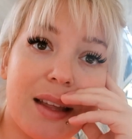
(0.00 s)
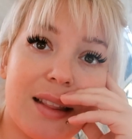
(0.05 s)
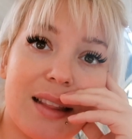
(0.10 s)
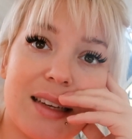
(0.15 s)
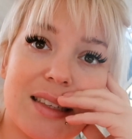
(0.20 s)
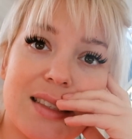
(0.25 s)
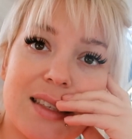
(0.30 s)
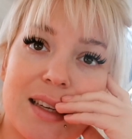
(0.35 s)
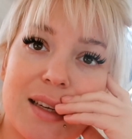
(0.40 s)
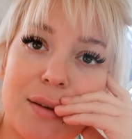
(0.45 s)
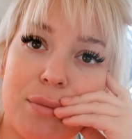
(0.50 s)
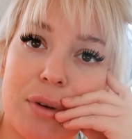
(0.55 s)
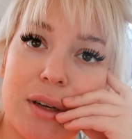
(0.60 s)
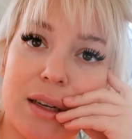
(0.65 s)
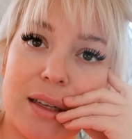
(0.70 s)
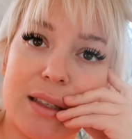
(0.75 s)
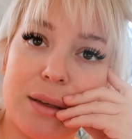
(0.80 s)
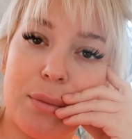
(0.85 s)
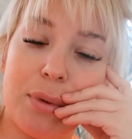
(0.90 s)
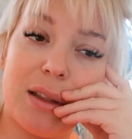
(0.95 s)
Także
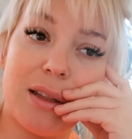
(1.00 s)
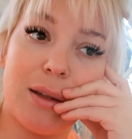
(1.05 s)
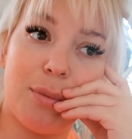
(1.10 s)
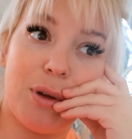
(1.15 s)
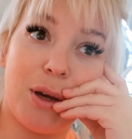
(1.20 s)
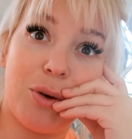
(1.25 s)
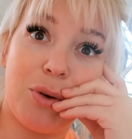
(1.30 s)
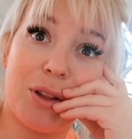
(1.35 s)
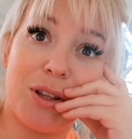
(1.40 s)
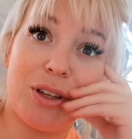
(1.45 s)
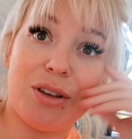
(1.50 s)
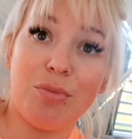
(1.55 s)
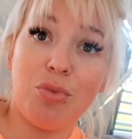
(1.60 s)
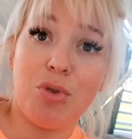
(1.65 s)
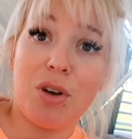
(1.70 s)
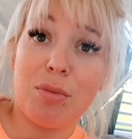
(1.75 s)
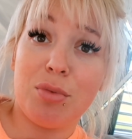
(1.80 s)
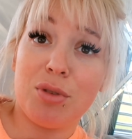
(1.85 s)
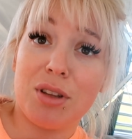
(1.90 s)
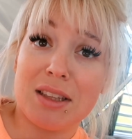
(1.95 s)
chyba nie będę piekła tych
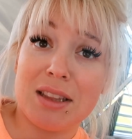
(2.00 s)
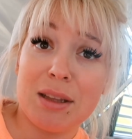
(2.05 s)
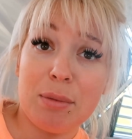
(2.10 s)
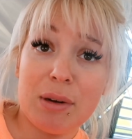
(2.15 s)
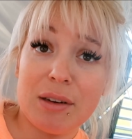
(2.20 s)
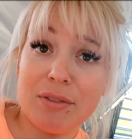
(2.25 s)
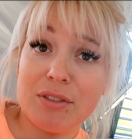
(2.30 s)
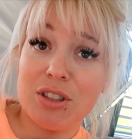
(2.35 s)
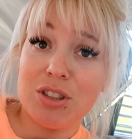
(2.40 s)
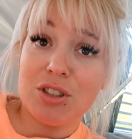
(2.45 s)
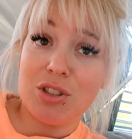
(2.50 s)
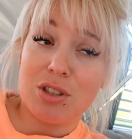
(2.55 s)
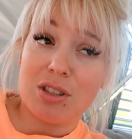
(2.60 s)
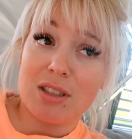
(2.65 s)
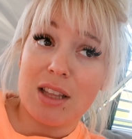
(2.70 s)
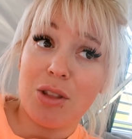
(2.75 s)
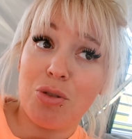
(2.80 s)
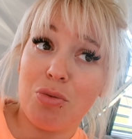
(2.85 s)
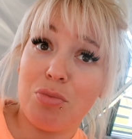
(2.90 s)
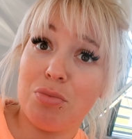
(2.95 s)
bułek, bo tak naprawdę
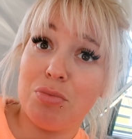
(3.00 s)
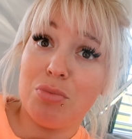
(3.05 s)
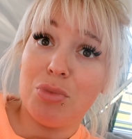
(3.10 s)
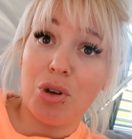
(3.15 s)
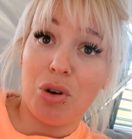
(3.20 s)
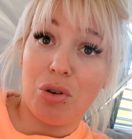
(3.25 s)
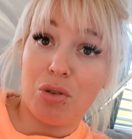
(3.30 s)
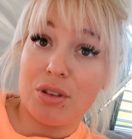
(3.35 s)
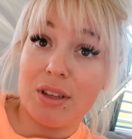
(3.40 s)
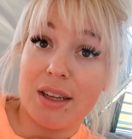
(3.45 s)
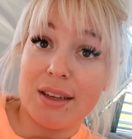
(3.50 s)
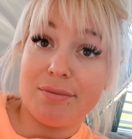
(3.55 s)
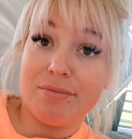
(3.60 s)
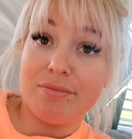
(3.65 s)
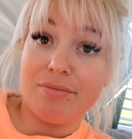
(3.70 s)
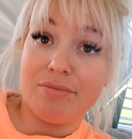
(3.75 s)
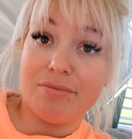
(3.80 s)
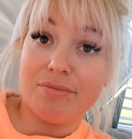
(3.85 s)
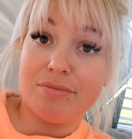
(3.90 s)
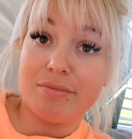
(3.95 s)
zostaną mi one
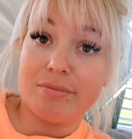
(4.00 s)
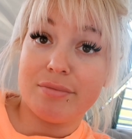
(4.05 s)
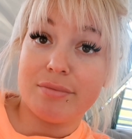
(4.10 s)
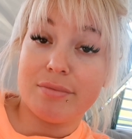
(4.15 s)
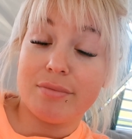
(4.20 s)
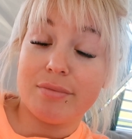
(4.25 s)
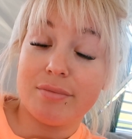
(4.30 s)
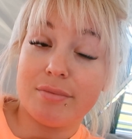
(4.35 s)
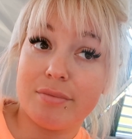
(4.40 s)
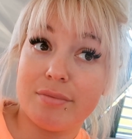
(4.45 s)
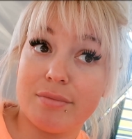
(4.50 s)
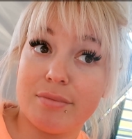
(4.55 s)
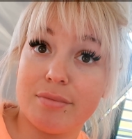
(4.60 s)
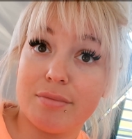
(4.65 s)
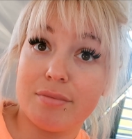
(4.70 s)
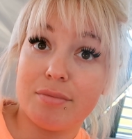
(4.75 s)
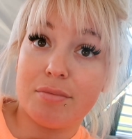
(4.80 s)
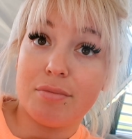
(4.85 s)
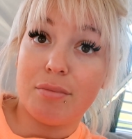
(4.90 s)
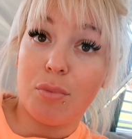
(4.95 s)

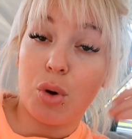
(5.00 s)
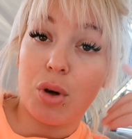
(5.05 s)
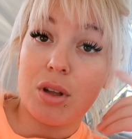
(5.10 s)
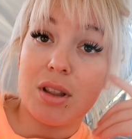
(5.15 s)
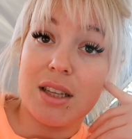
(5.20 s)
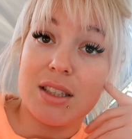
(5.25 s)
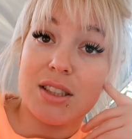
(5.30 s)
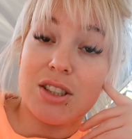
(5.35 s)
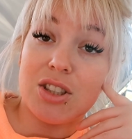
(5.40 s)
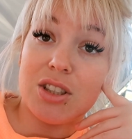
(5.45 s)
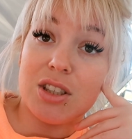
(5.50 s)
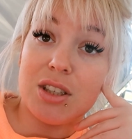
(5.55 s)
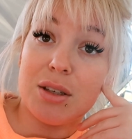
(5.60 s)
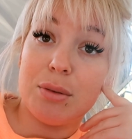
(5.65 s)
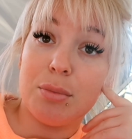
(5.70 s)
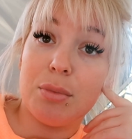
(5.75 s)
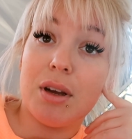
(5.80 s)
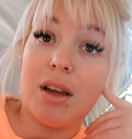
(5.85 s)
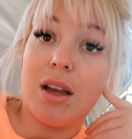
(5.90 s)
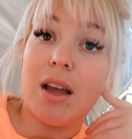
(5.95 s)
mogę dać
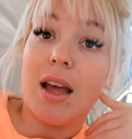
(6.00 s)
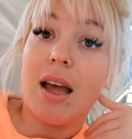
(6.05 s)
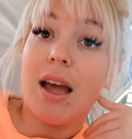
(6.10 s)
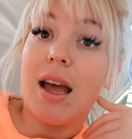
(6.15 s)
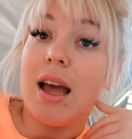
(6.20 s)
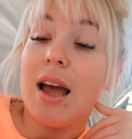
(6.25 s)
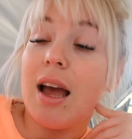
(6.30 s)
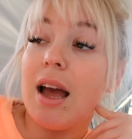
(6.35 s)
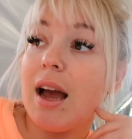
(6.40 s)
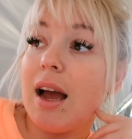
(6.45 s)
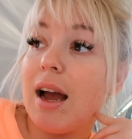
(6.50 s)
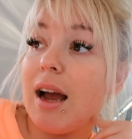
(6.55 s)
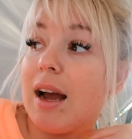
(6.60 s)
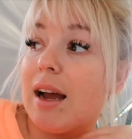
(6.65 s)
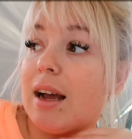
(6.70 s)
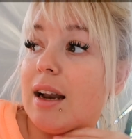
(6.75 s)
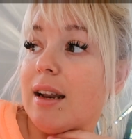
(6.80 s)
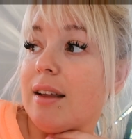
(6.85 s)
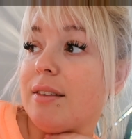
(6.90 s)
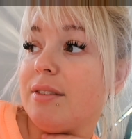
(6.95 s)
im,
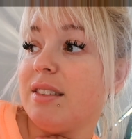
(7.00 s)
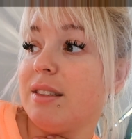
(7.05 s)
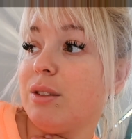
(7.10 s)
ale w